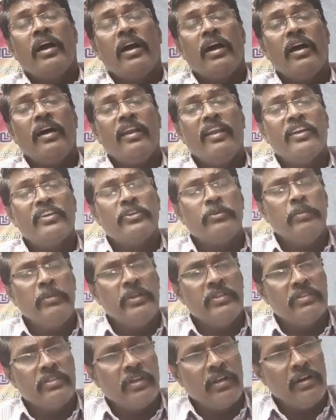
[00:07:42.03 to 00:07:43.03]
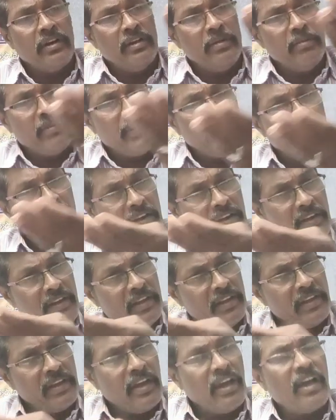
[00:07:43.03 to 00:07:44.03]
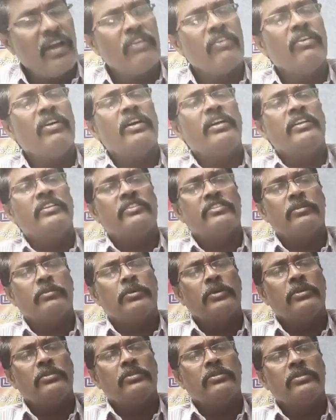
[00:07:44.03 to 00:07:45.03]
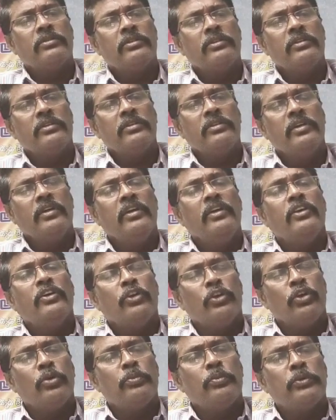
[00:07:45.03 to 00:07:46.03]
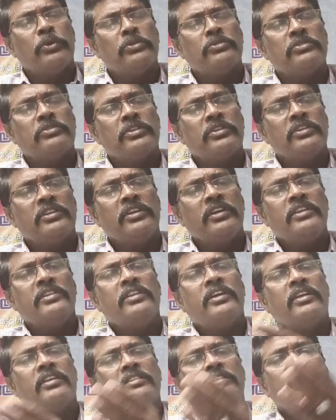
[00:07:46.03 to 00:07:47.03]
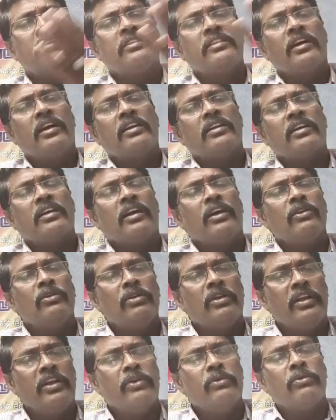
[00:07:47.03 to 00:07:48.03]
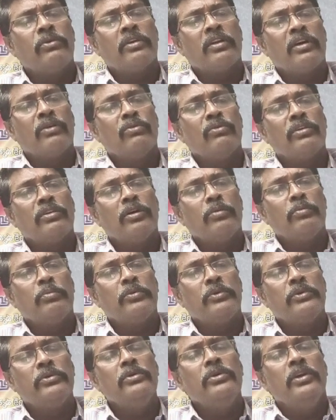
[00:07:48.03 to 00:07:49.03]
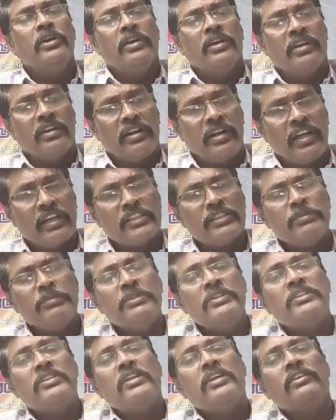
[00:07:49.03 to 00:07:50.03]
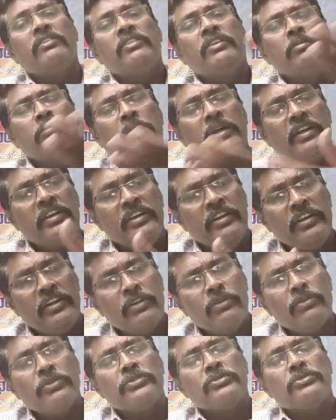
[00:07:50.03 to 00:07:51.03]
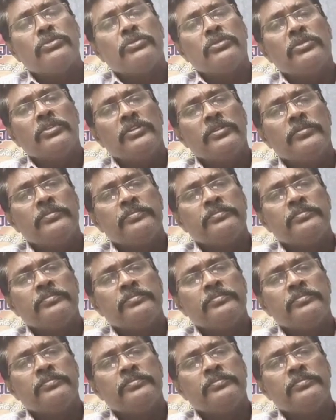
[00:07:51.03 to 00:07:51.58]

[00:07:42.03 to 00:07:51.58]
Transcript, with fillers: ఆ లక్ష్మీ తల్లి మన ఇంటికి ఆహ్వానించబడుతుంది ఎప్పుడు వస్తుంది ఏ దరిద్ర దాటకాలు లేకుండా ఉన్నప్పుడు లక్ష్మీదేవి మన ఇంటికి వస్తుంది